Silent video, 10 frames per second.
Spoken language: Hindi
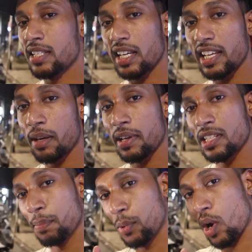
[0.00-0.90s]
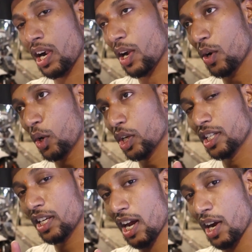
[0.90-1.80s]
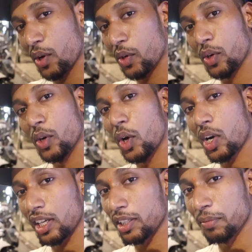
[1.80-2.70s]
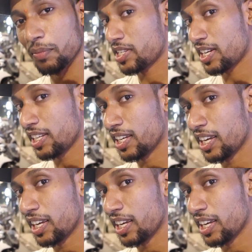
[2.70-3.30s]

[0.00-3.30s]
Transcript: ऐसा नहीं कि भाई सिर्फ पोहा खाओ शीरा खाओ और खत्म ऐसा नहीं